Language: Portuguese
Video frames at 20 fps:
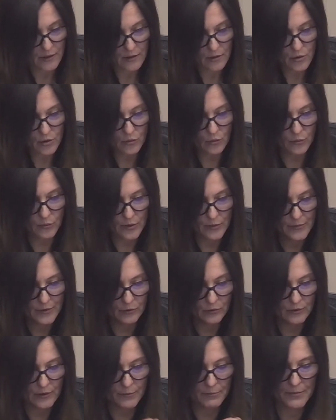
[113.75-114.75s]
de
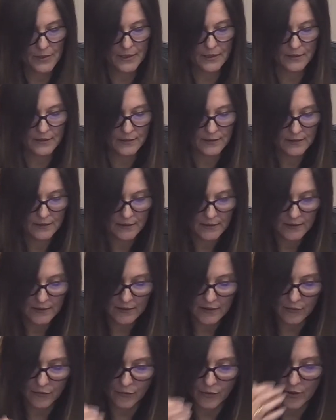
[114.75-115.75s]
cumprimento da pena,
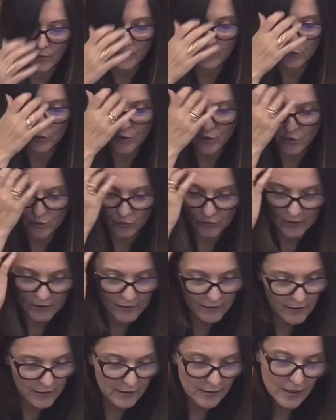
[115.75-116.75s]
na forma do artigo
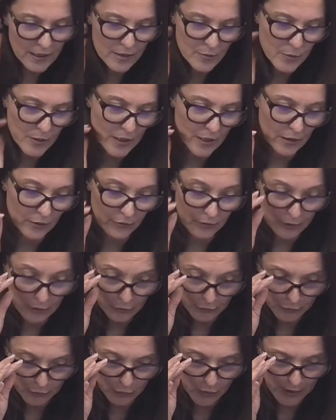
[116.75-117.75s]
33,
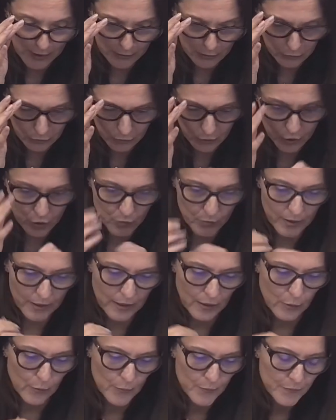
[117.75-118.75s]
parágrafo 4 do Código
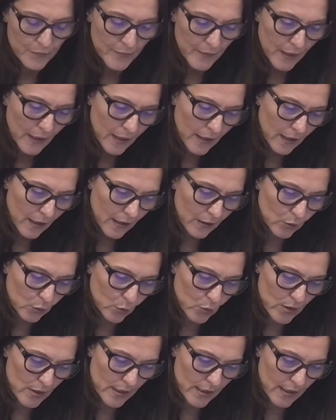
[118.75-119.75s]
Penal.
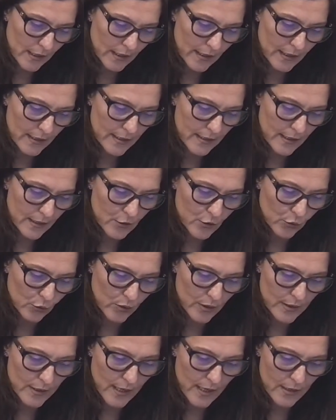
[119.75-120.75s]
Aduz que a Lei
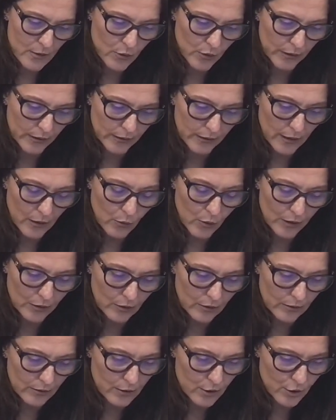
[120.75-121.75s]
7210-84
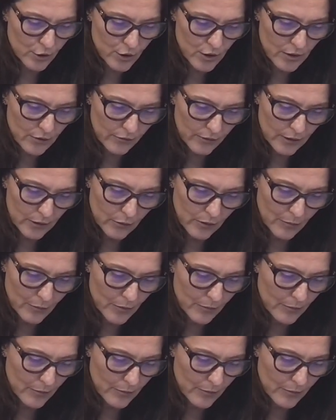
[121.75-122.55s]
é taxativa, não abre